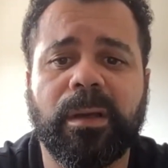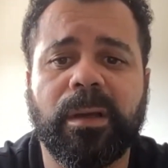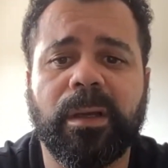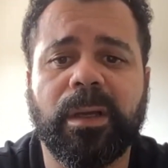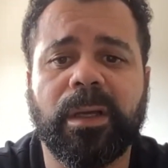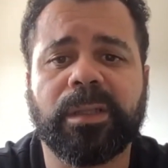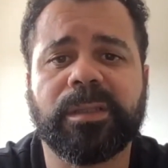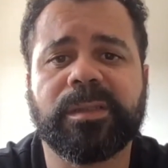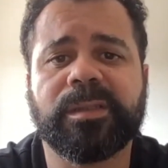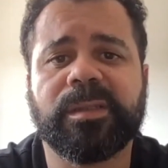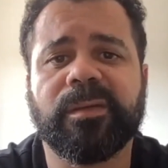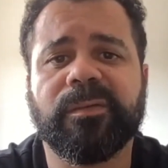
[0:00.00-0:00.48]

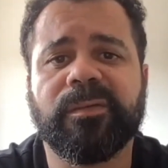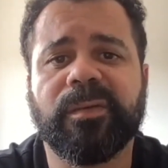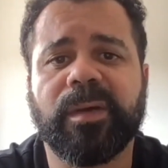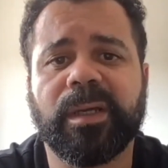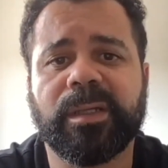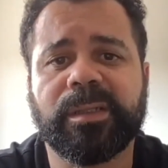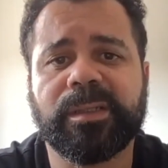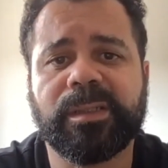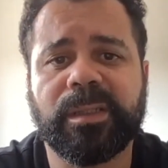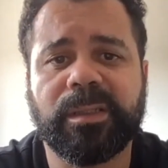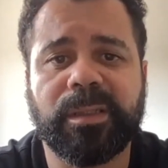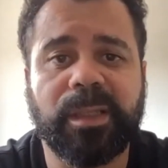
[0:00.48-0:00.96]
aí você
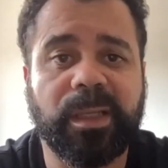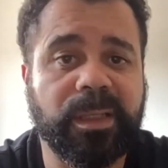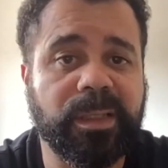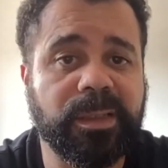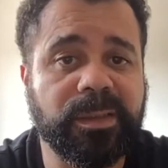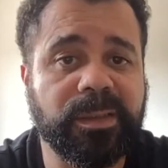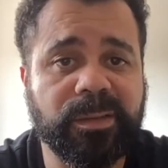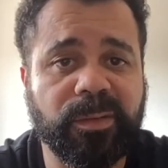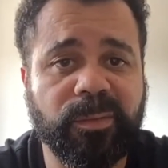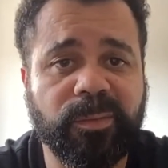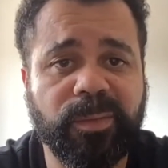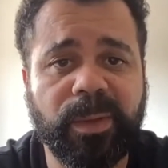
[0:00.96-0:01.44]
vai, você tá
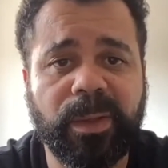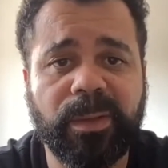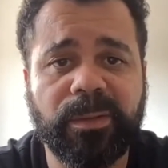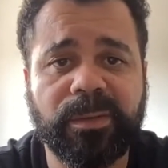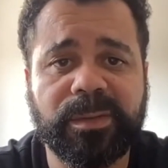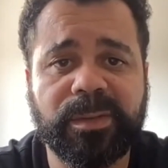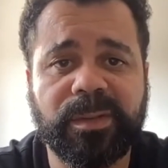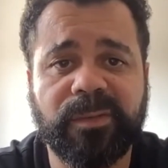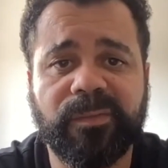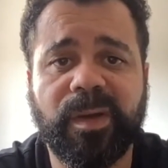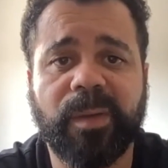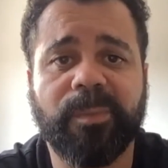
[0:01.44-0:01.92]
aqui em São
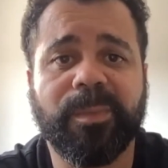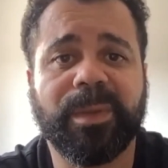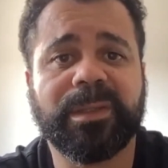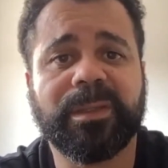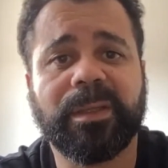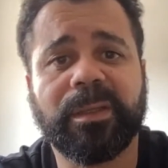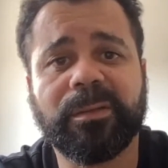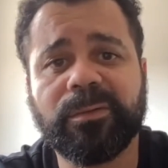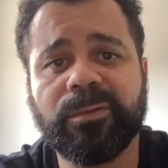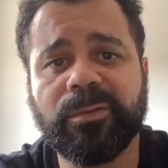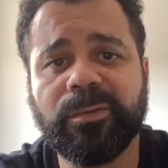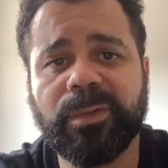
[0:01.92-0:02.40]
Paulo, você vai para
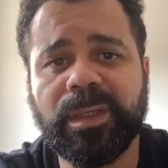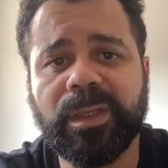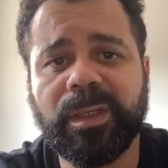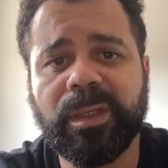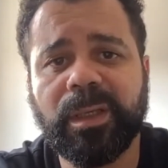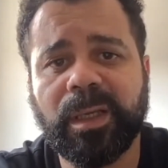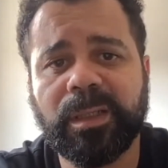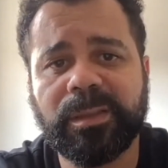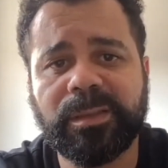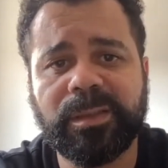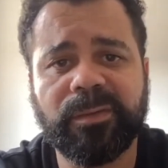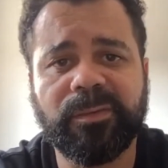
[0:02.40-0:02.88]

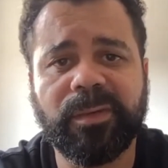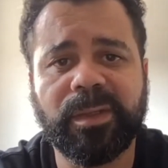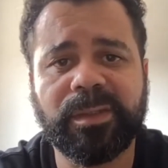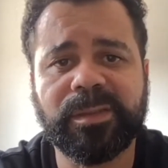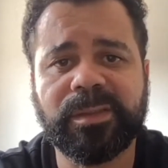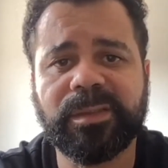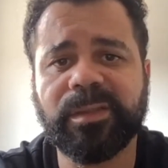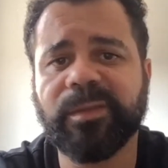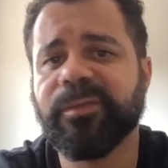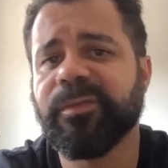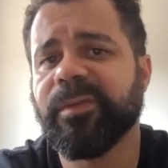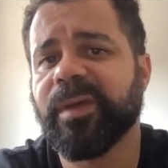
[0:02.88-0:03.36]
Tatuí, aí você vai
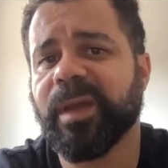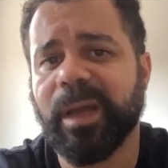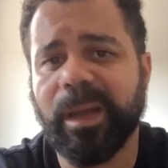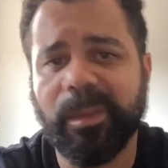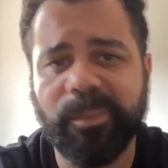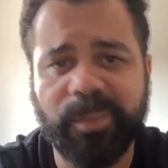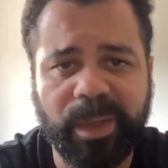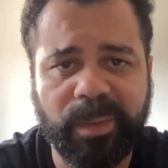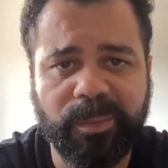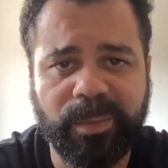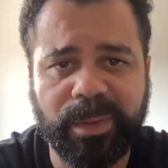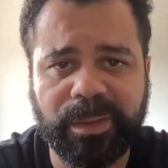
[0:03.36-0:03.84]
se
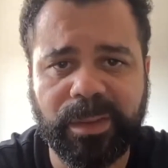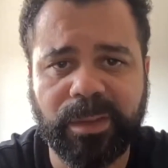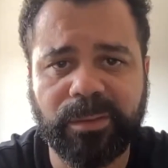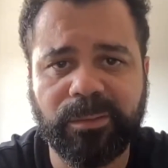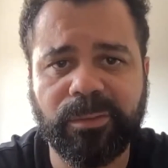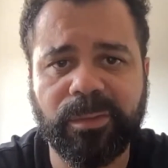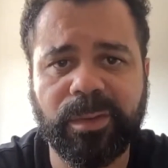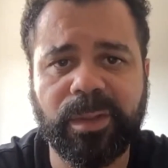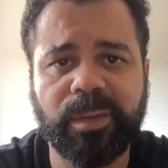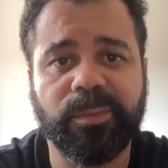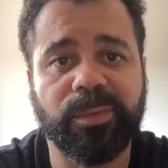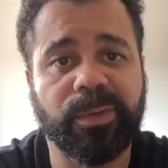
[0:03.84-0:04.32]
ferrar para ir para
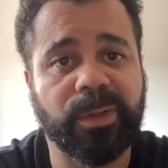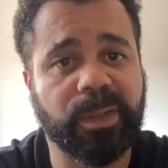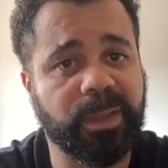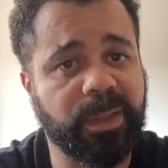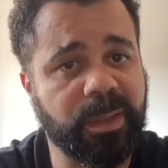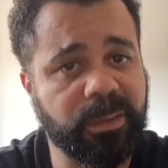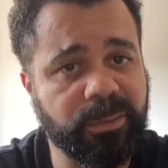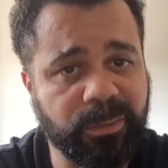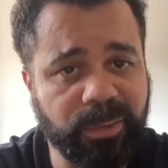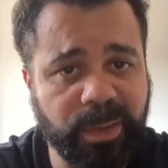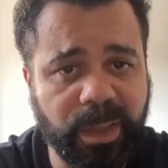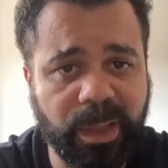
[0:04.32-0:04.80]
Tatuí, porque
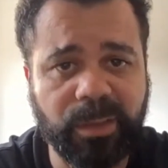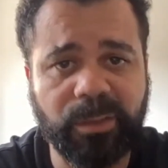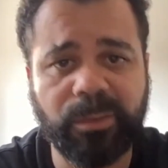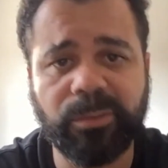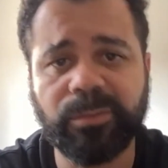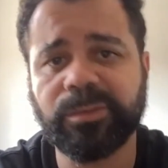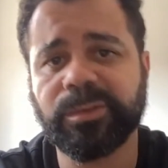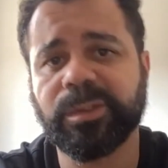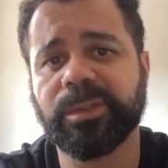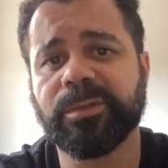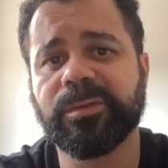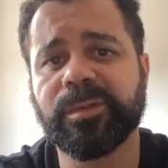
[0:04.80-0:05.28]
Tatuí é
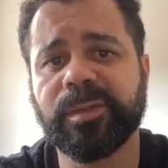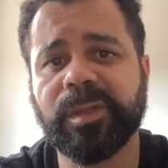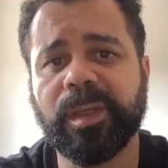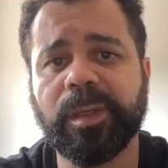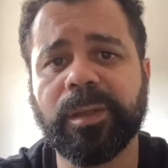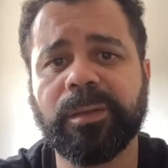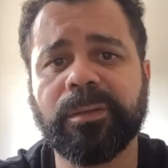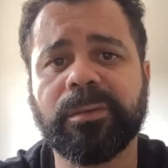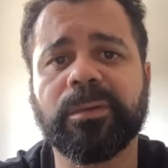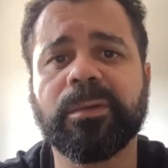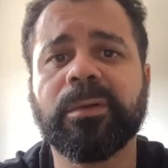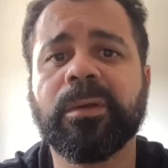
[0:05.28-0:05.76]
longe do
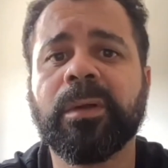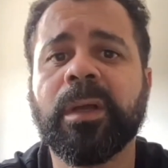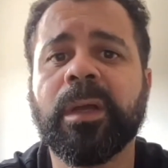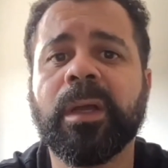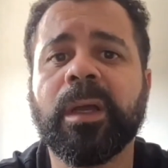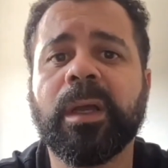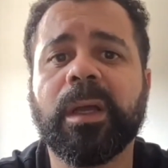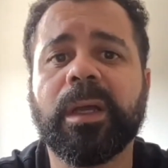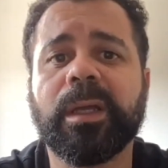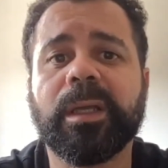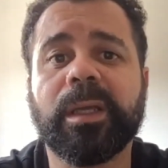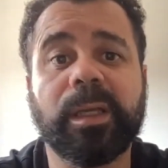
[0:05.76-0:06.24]
centro,
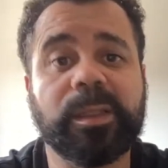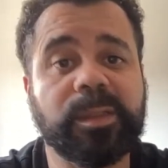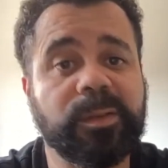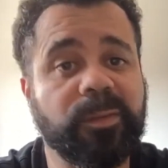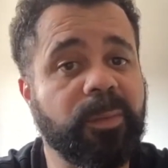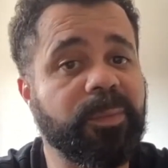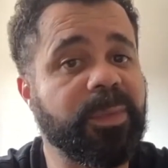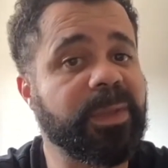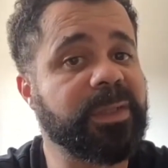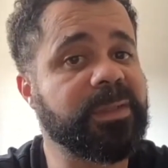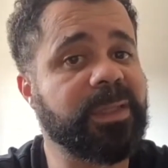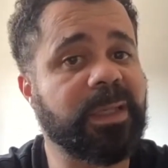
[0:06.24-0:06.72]
e aí você
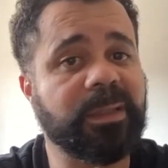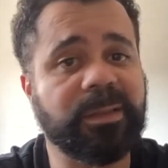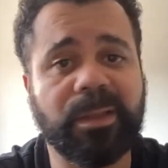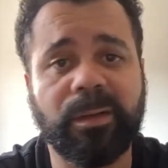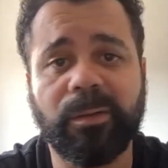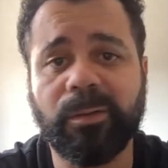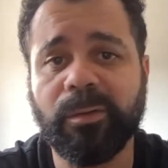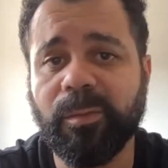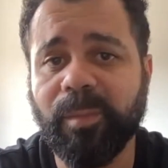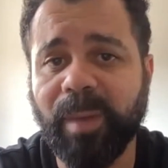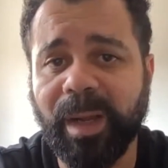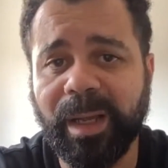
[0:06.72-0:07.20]
vai precisar
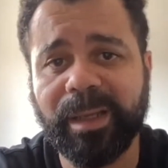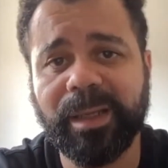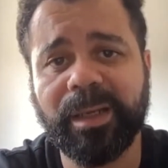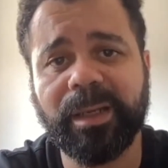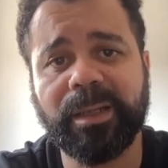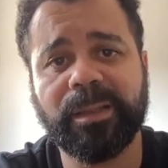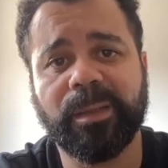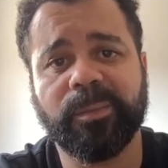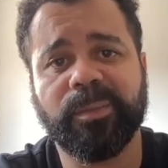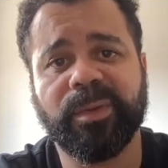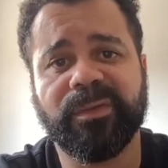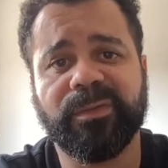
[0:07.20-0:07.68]
ter alguma
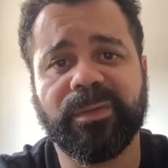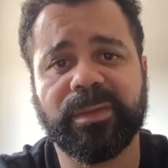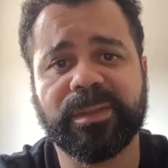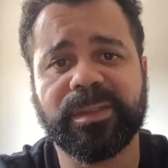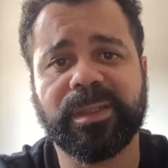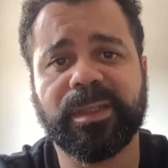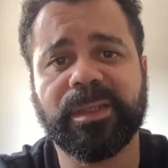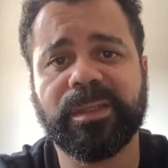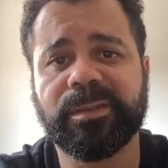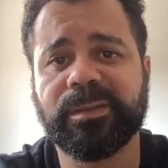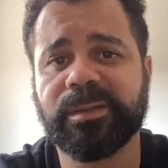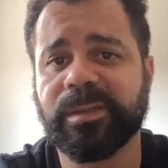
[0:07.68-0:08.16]
grana
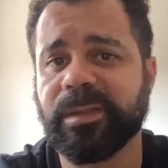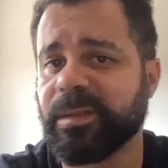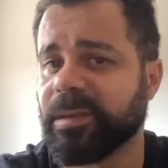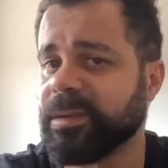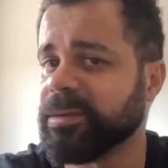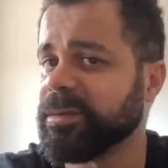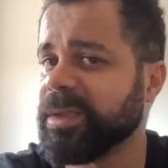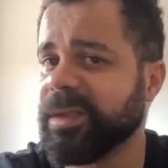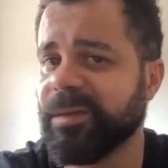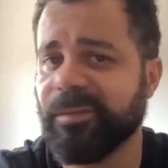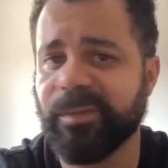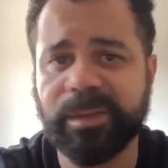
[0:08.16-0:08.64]
para fazer
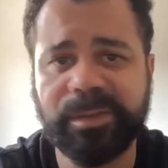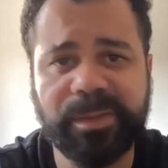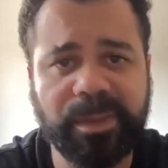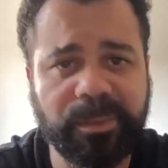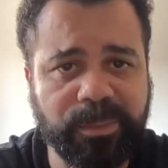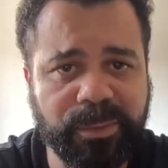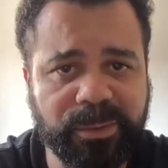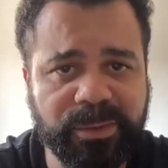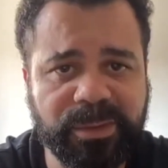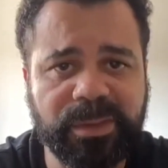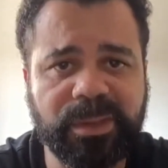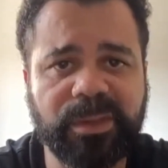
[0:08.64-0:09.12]
isso, senão não vai
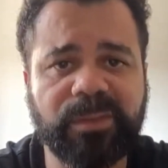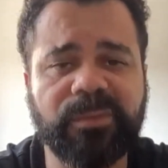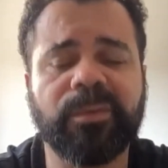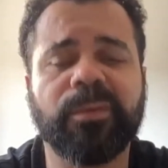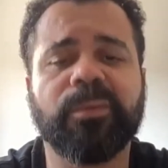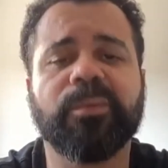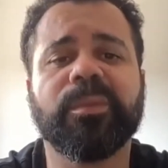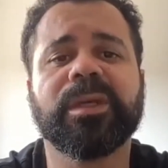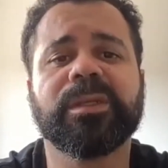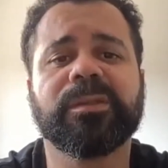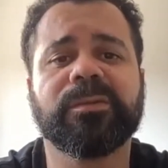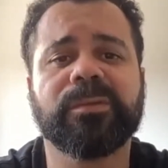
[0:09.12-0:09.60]
ser
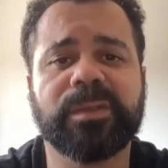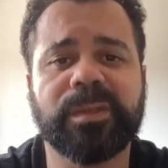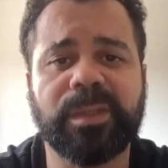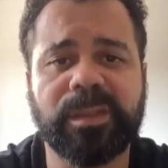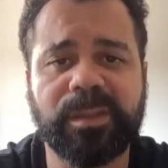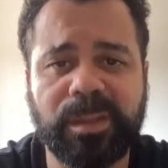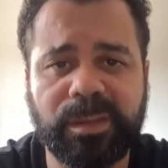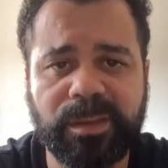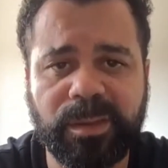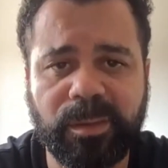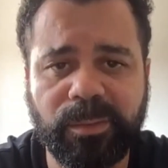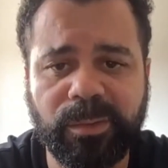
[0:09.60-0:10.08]
possível, mesmo que
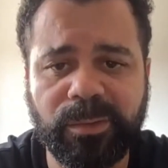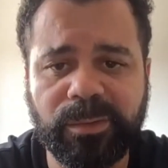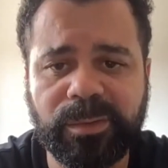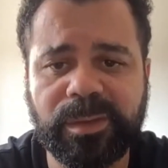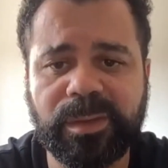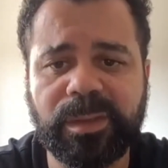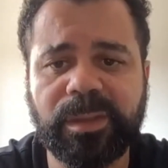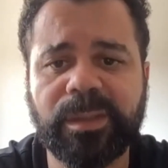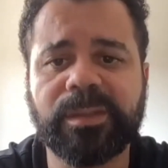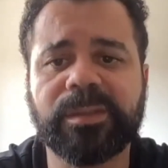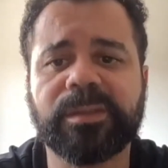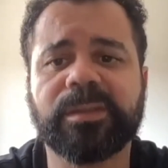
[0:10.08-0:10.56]
você seja
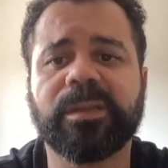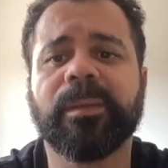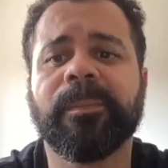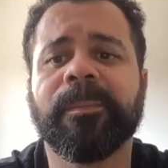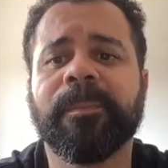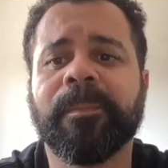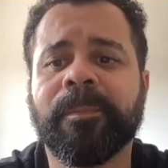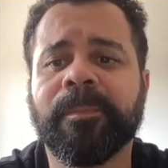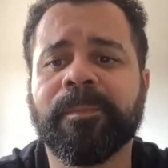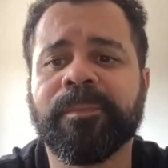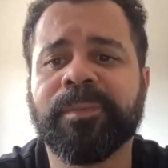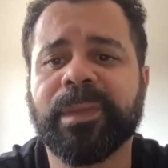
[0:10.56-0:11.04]

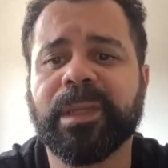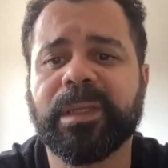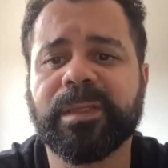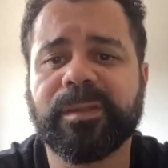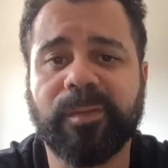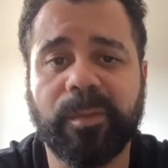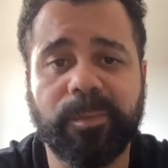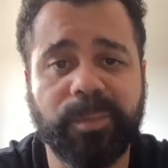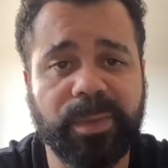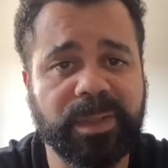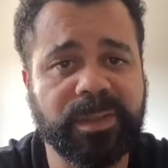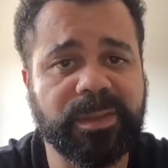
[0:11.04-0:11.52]
bolsista,
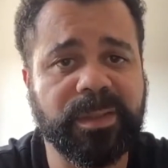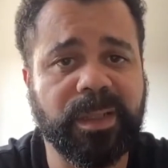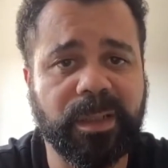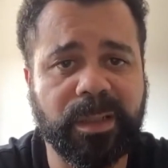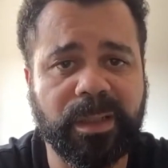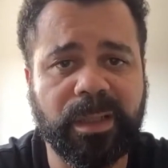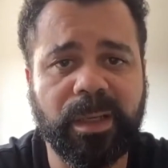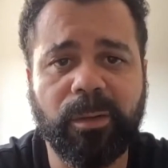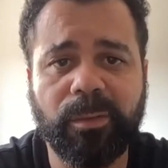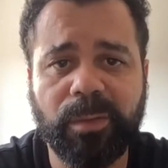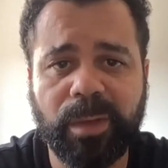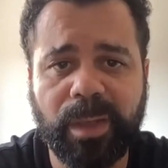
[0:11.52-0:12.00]
você vai
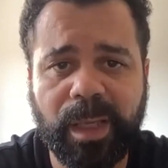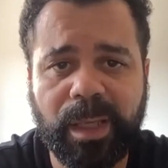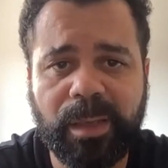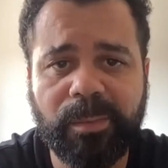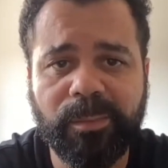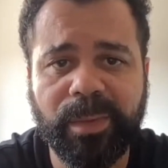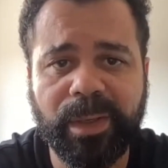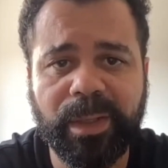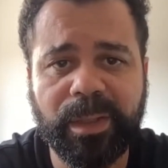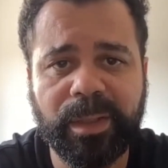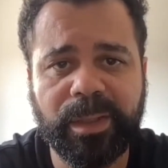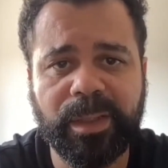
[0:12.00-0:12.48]
precisar que
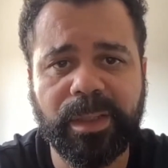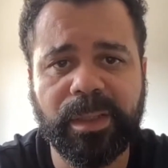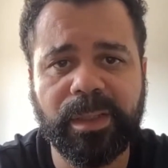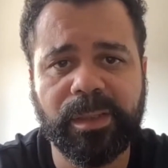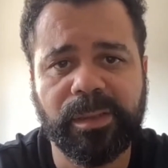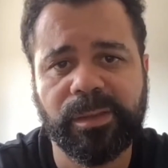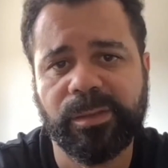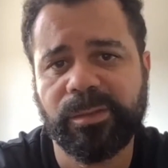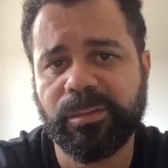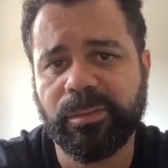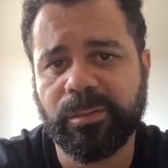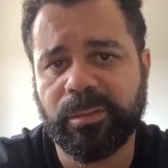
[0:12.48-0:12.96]
alguém banque
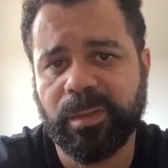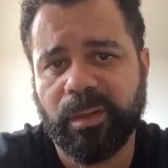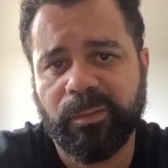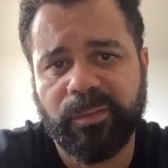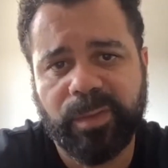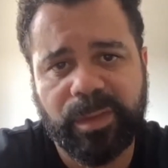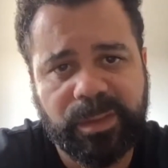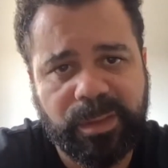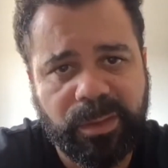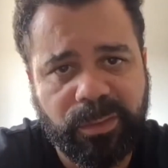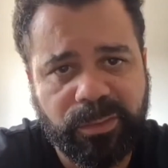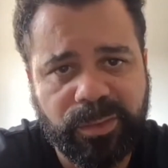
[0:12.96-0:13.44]
isso,
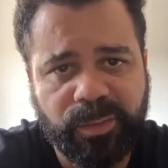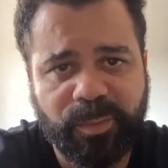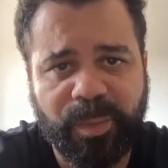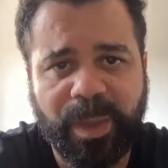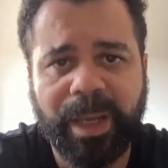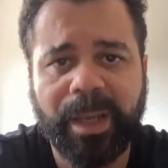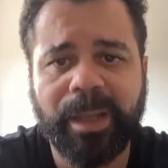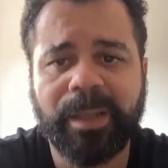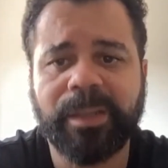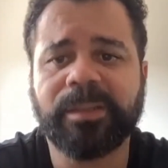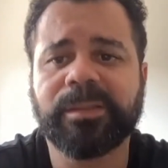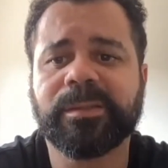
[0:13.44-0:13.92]
talvez teus
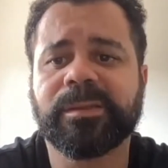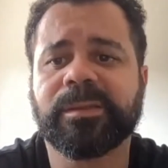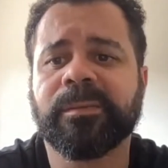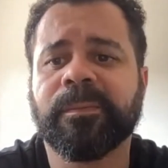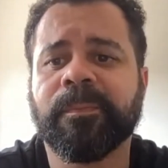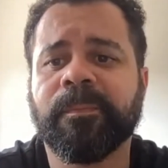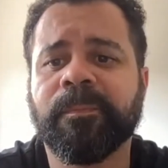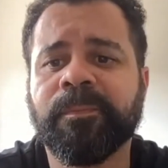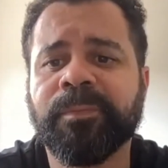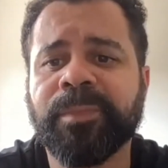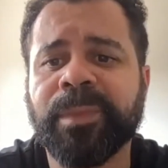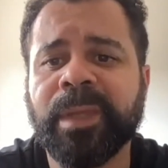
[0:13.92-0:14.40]
pais,